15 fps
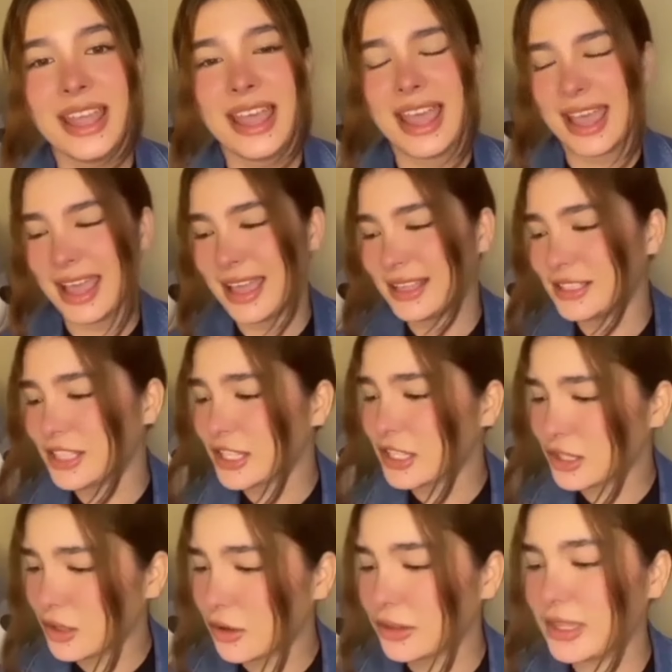And just
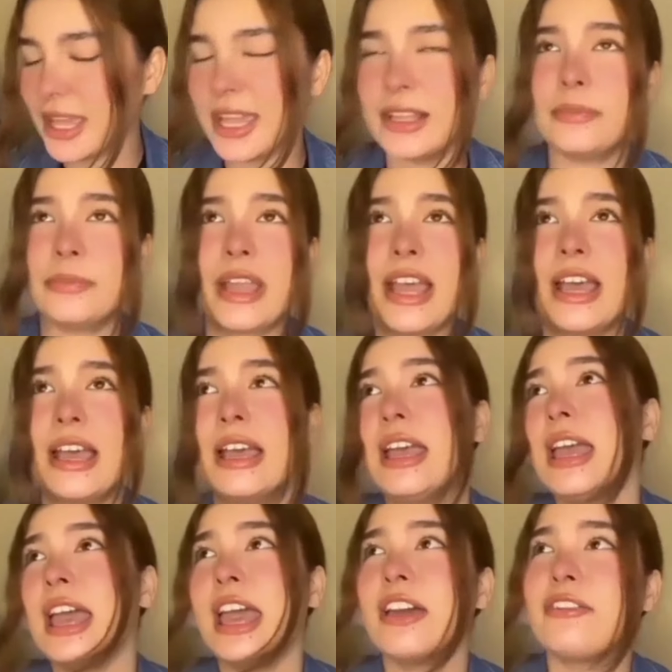know then na
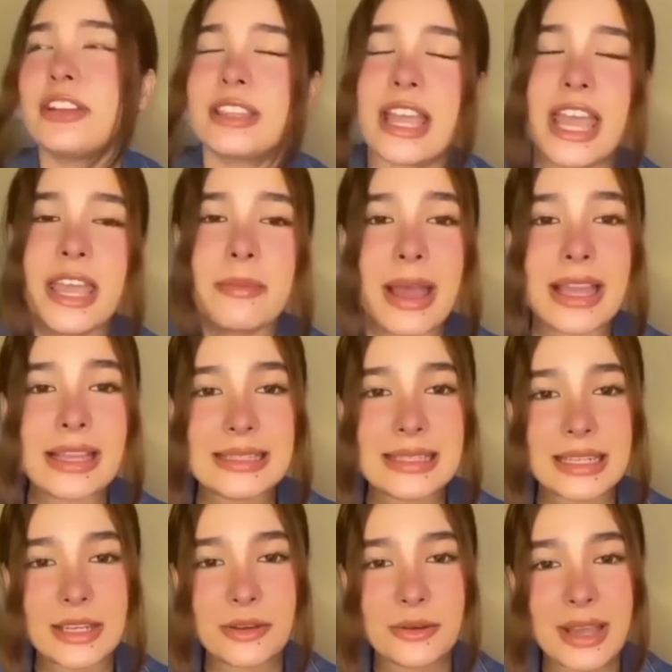every time I
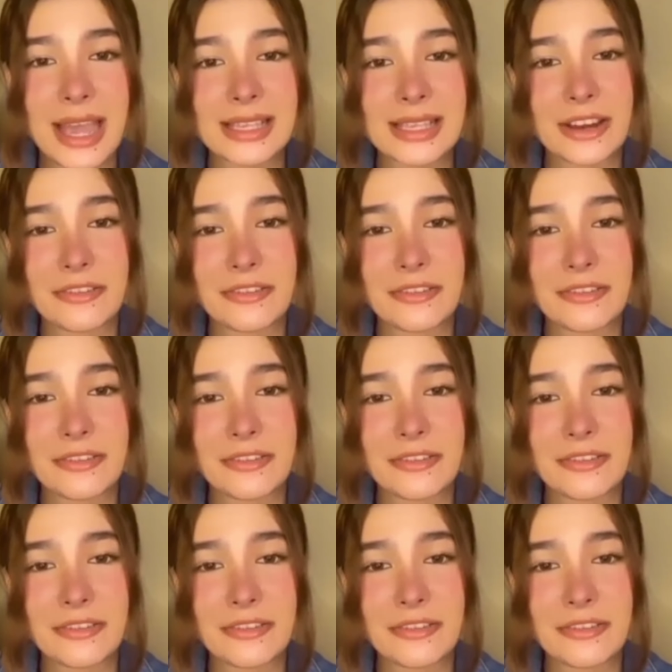see you guys,